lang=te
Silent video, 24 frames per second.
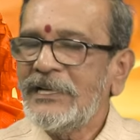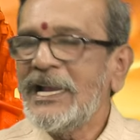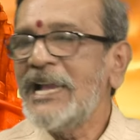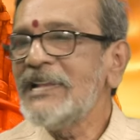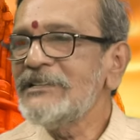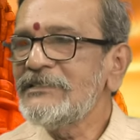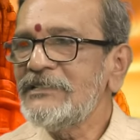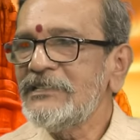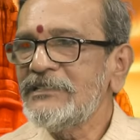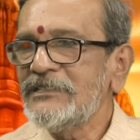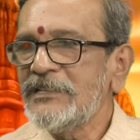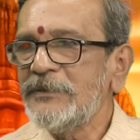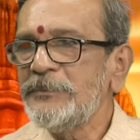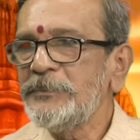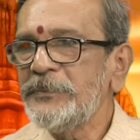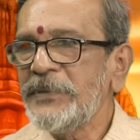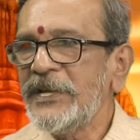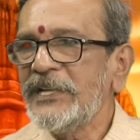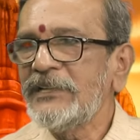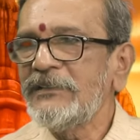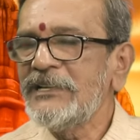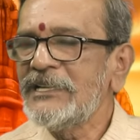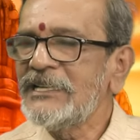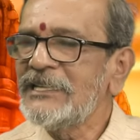కాల్చి
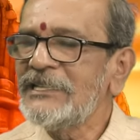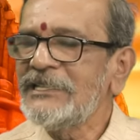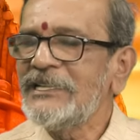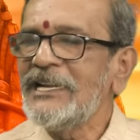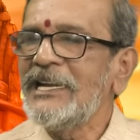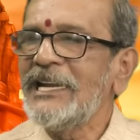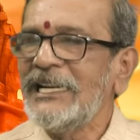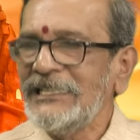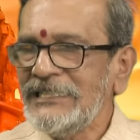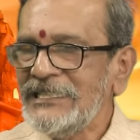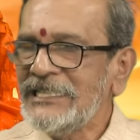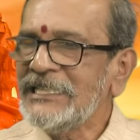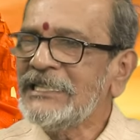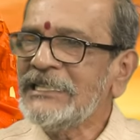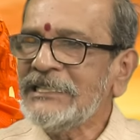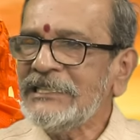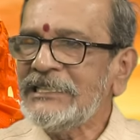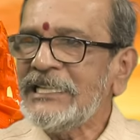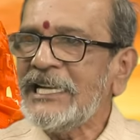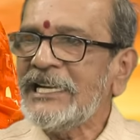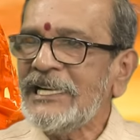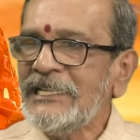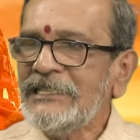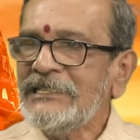చంపారు అని అంటే
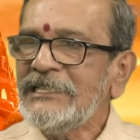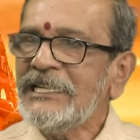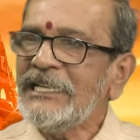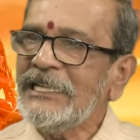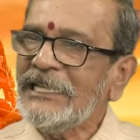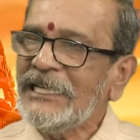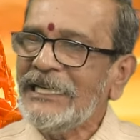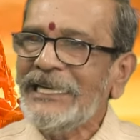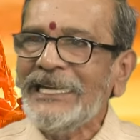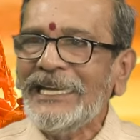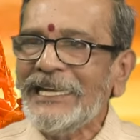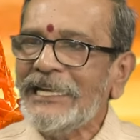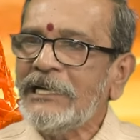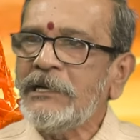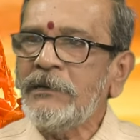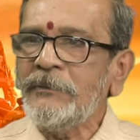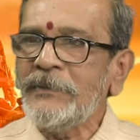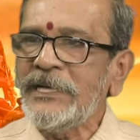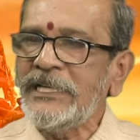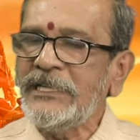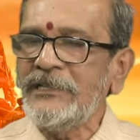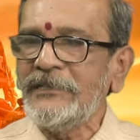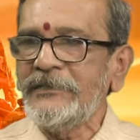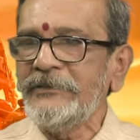ఇంతకంటే
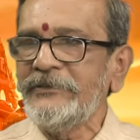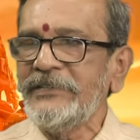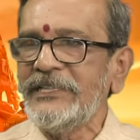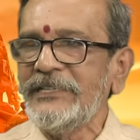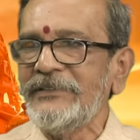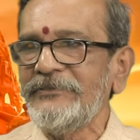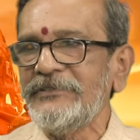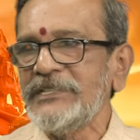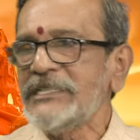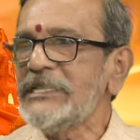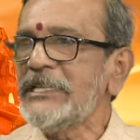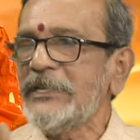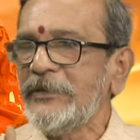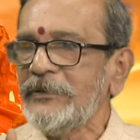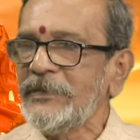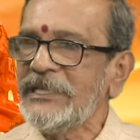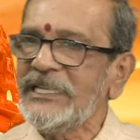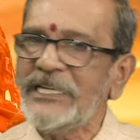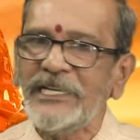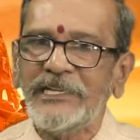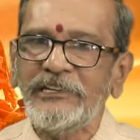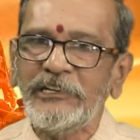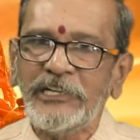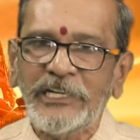హీనమైనటువంటి విషయం
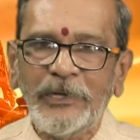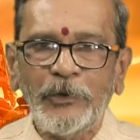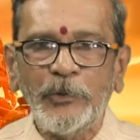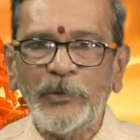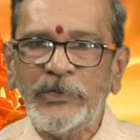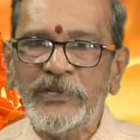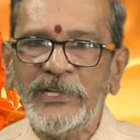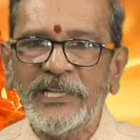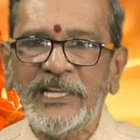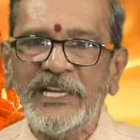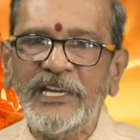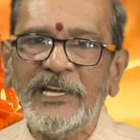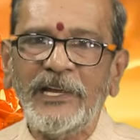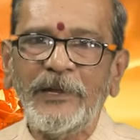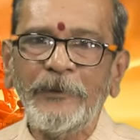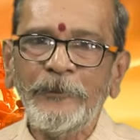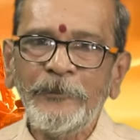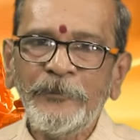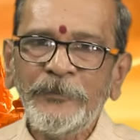ఇంకేమైనా ఉంటుందా